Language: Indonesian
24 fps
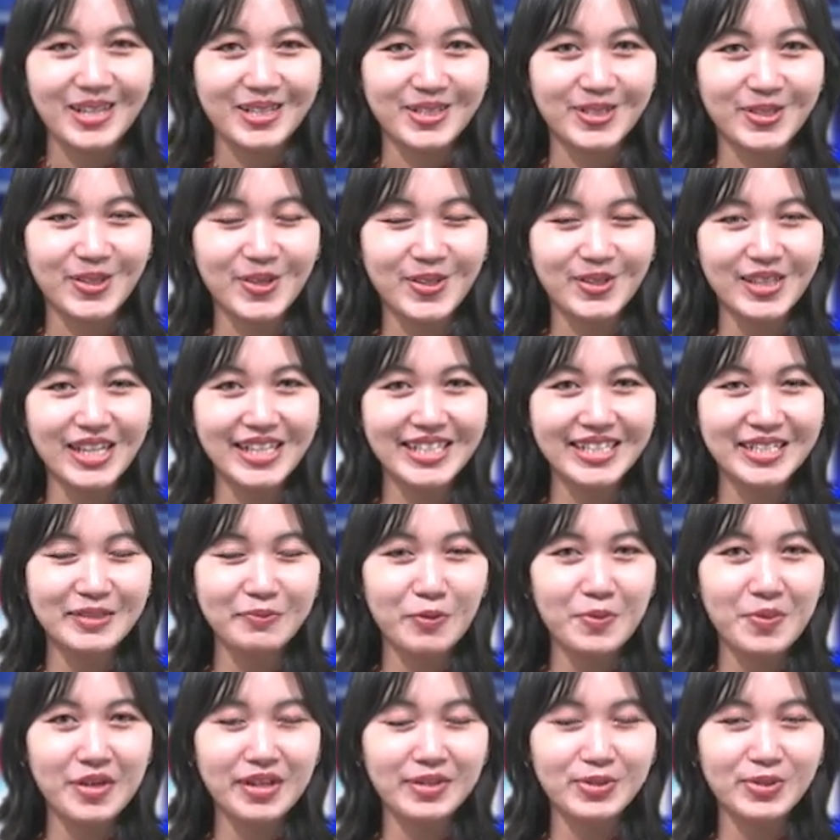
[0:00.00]
Sorotan
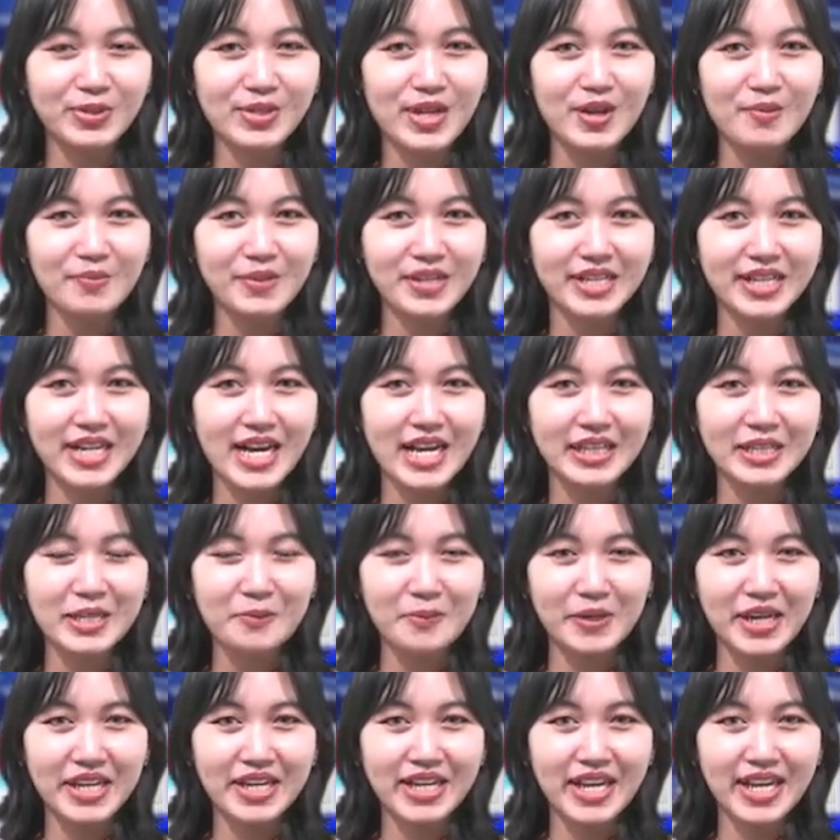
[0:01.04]
lina pemirsa
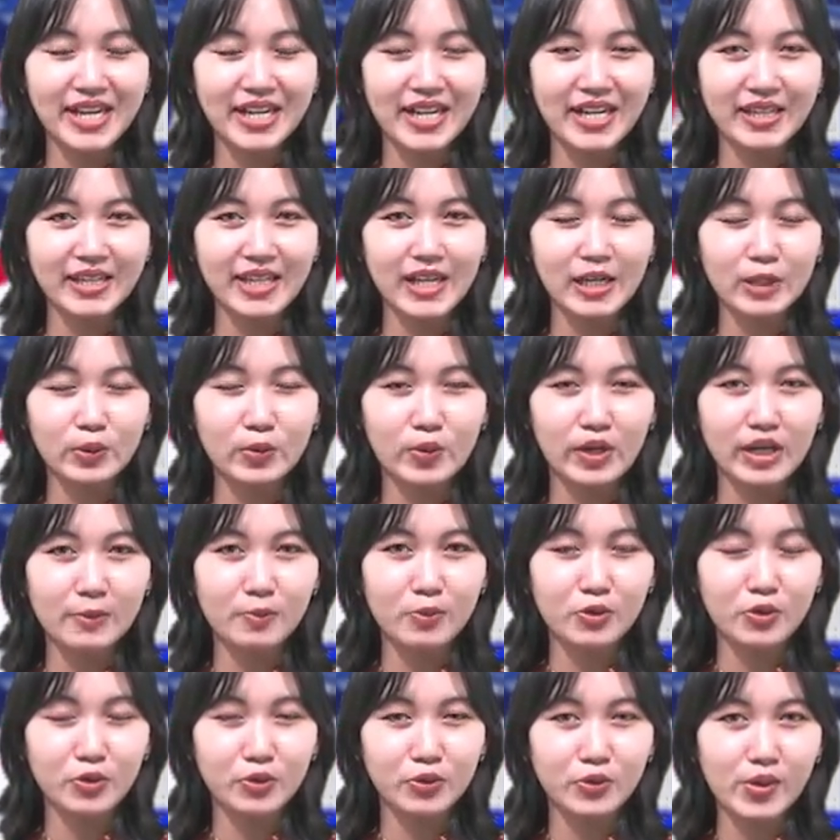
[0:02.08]
mendekati perayaan Natal
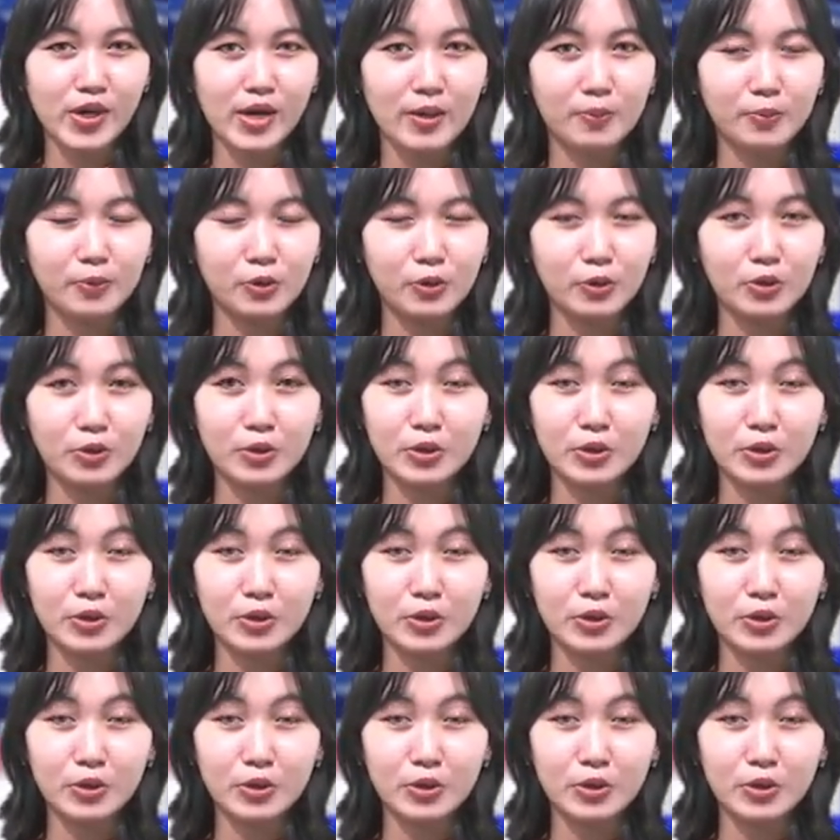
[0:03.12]
2023,